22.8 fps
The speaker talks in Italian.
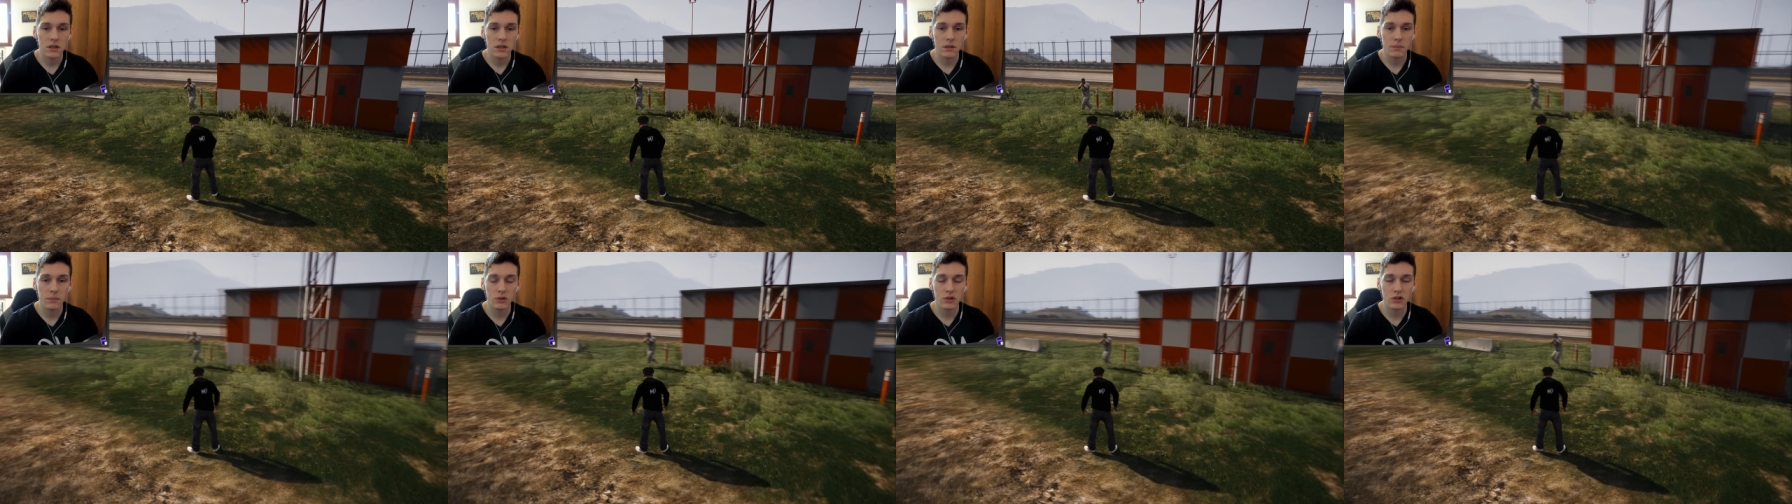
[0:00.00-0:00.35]

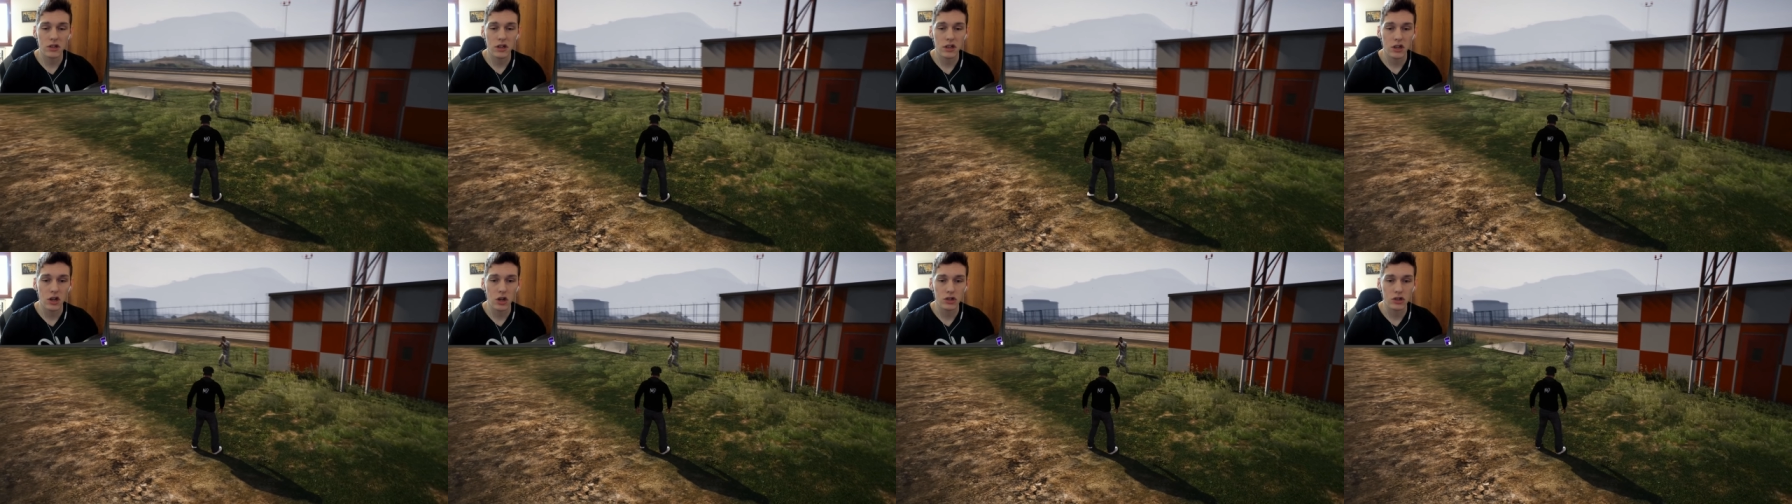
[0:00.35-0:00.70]
un po'
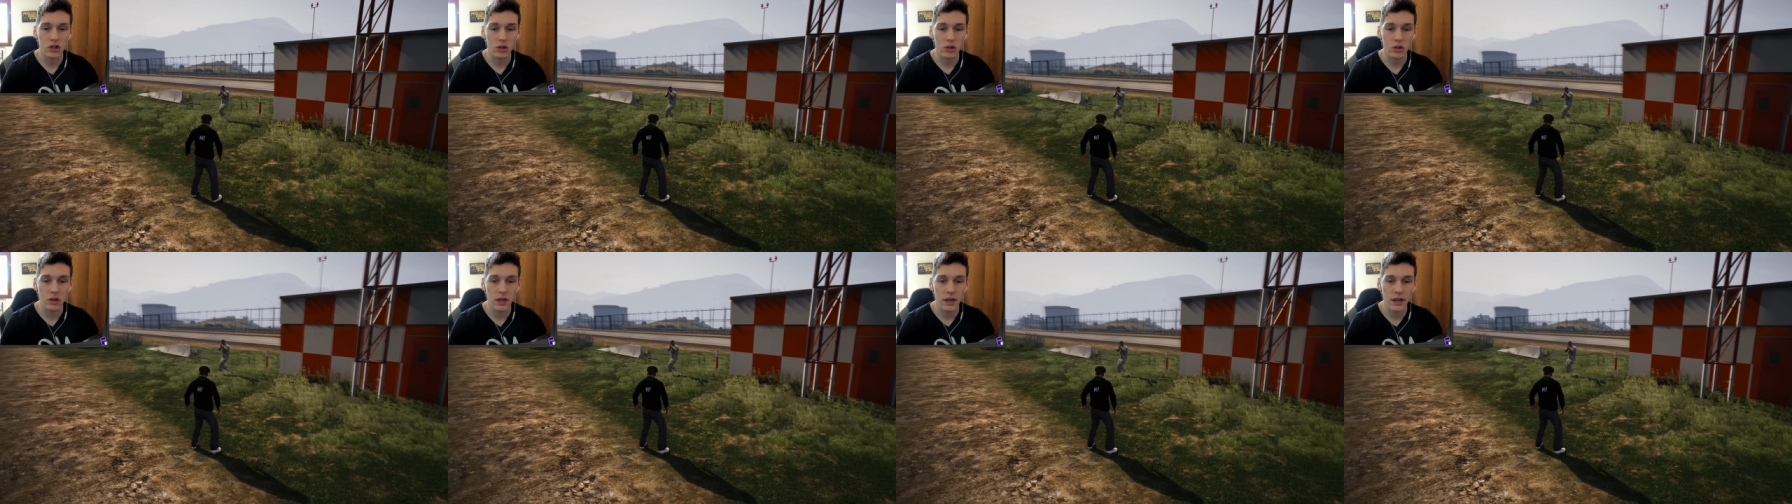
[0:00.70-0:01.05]

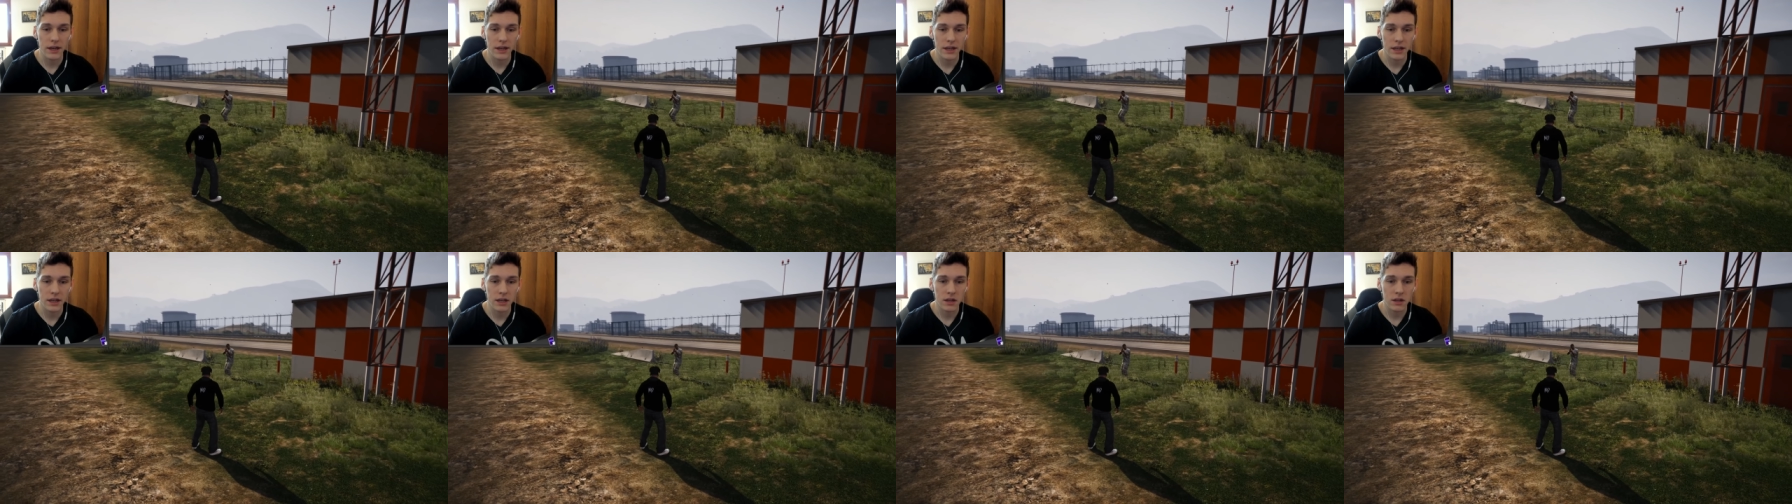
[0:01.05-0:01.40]
sclerotico
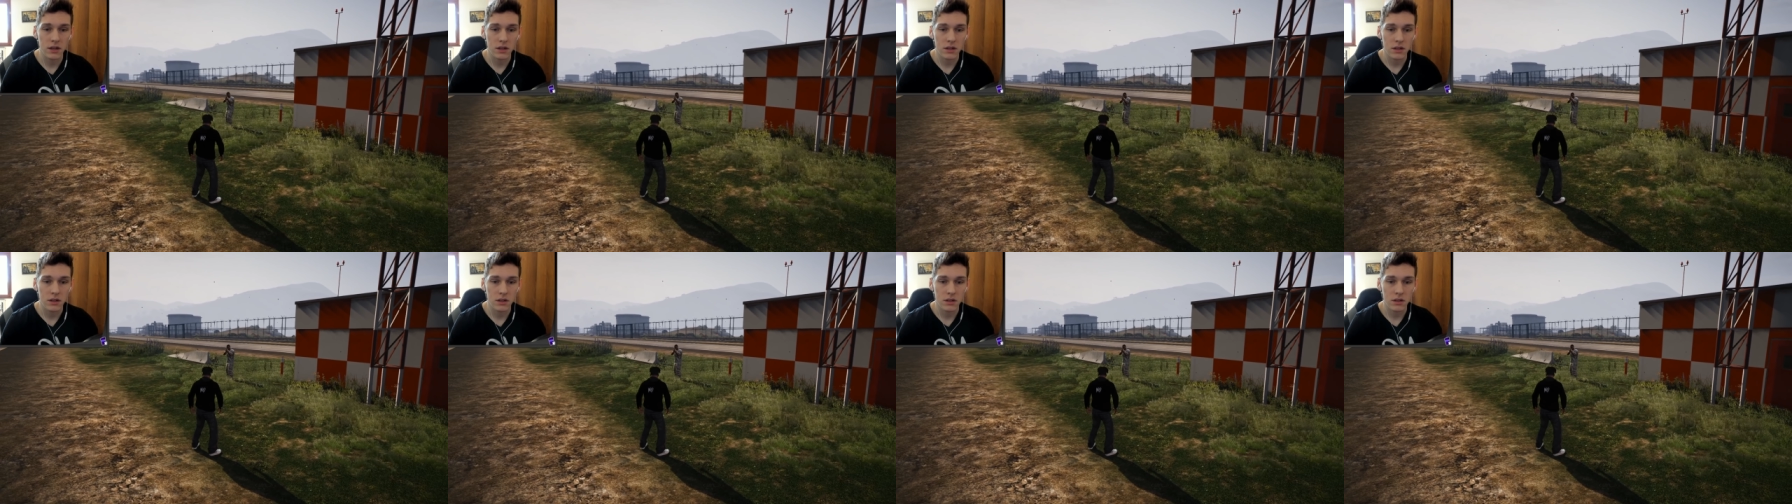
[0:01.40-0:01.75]
lei?
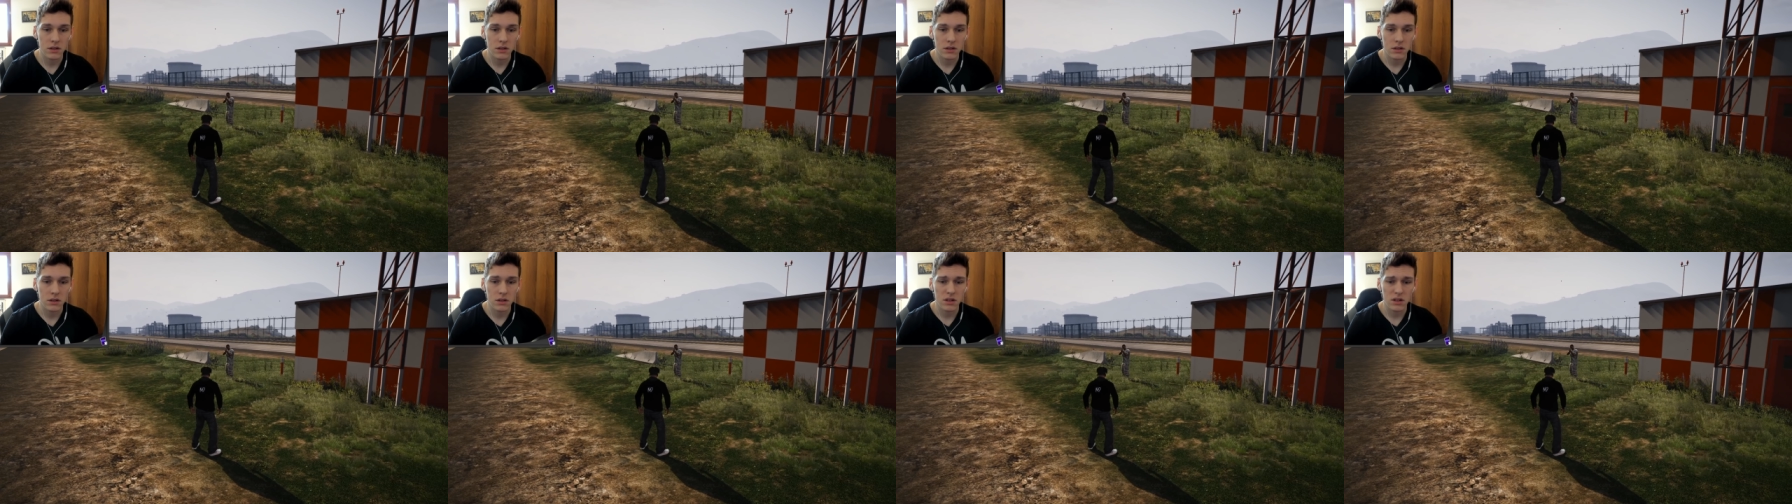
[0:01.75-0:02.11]

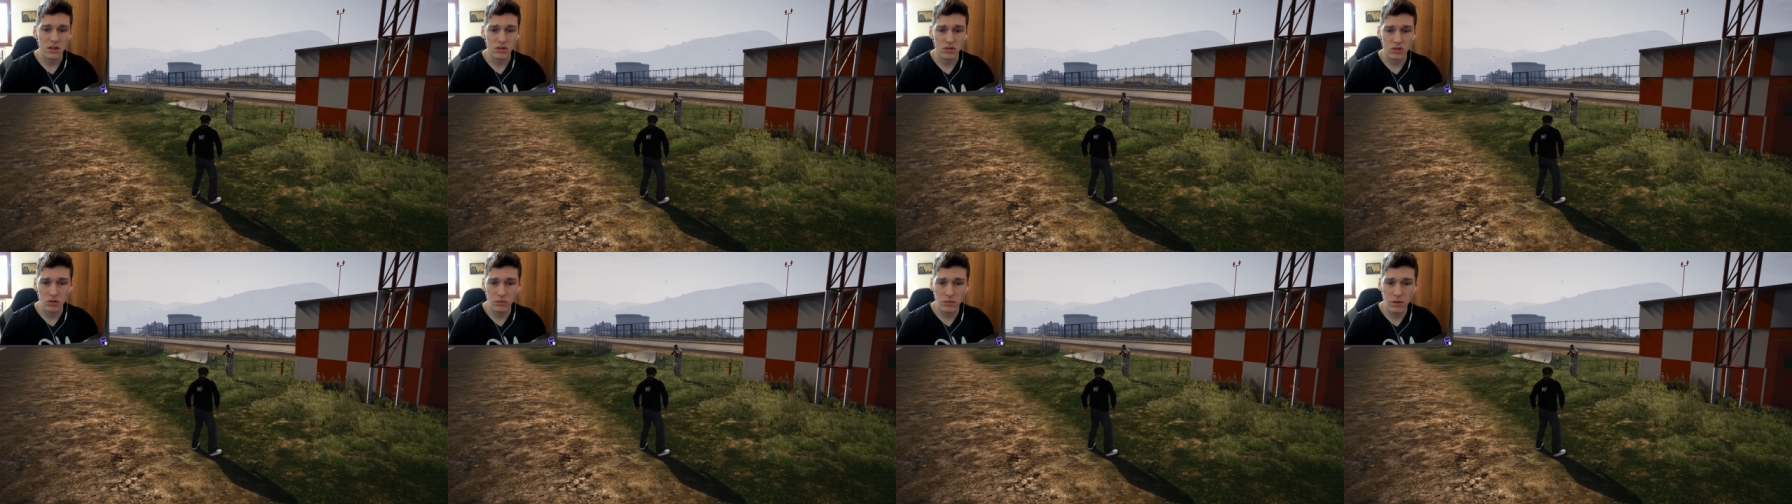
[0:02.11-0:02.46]

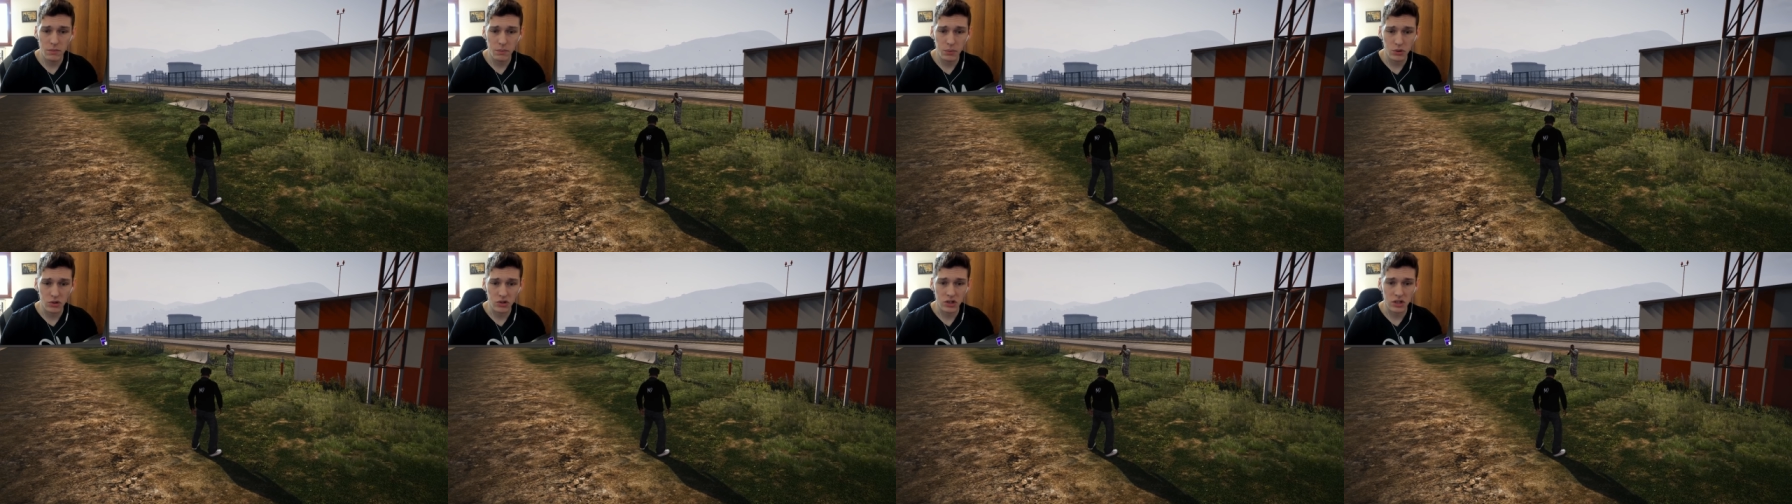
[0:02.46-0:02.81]
Secondo me
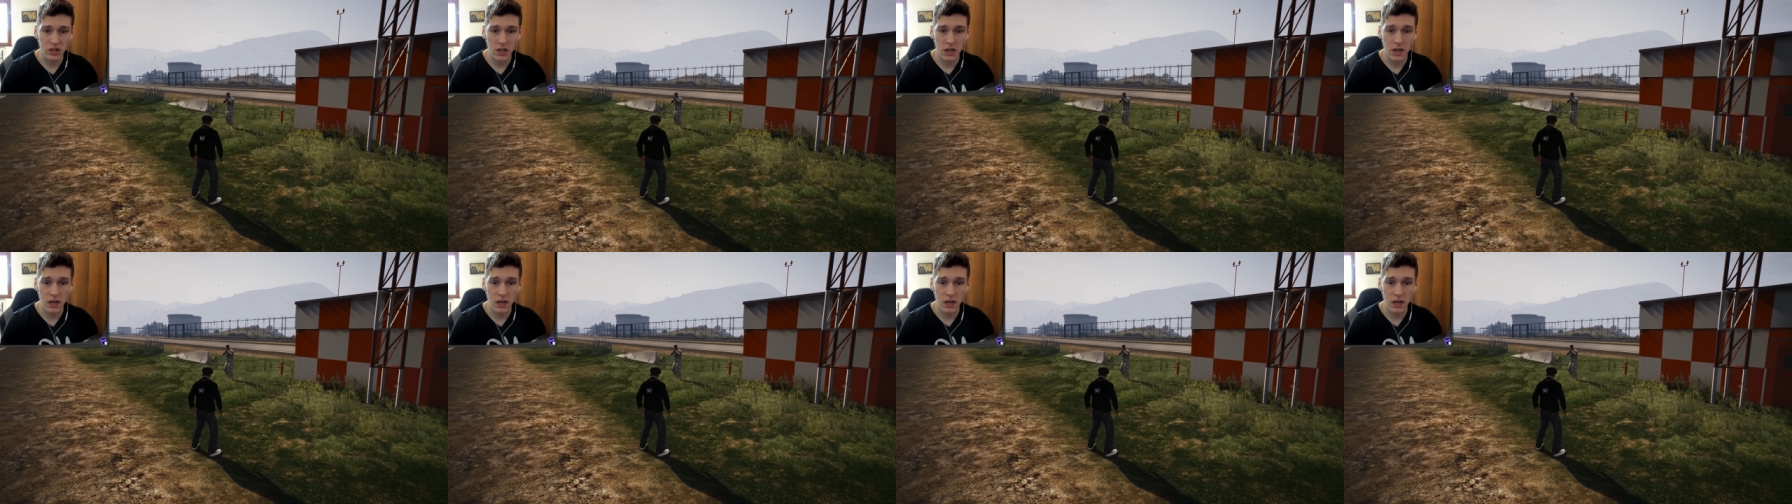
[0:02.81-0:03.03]
un po' sì,